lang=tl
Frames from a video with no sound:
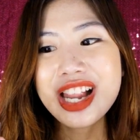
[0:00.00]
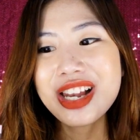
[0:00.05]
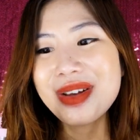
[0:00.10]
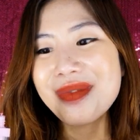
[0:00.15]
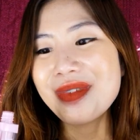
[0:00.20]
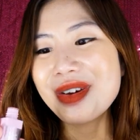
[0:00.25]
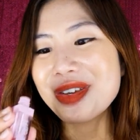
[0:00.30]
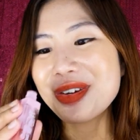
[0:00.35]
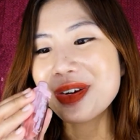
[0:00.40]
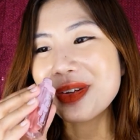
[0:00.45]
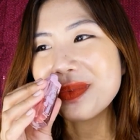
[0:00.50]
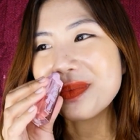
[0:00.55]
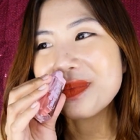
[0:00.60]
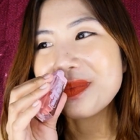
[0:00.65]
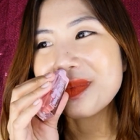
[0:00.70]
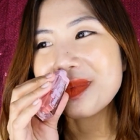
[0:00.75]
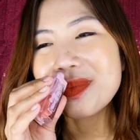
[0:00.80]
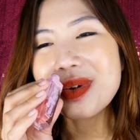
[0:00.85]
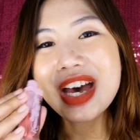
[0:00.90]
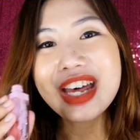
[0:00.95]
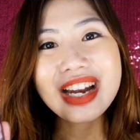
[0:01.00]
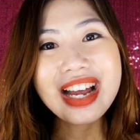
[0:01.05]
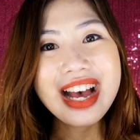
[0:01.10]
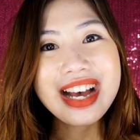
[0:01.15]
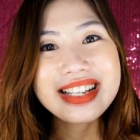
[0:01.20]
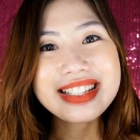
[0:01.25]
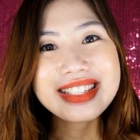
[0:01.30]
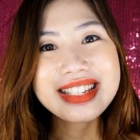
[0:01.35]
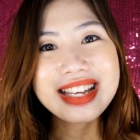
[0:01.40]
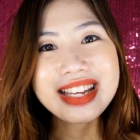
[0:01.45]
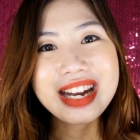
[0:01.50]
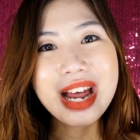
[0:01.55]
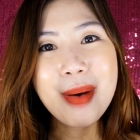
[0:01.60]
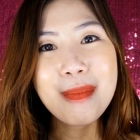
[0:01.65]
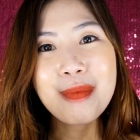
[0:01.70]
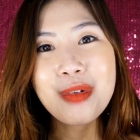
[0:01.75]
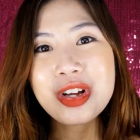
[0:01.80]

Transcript: Alam mo yun? Parang ang sarap.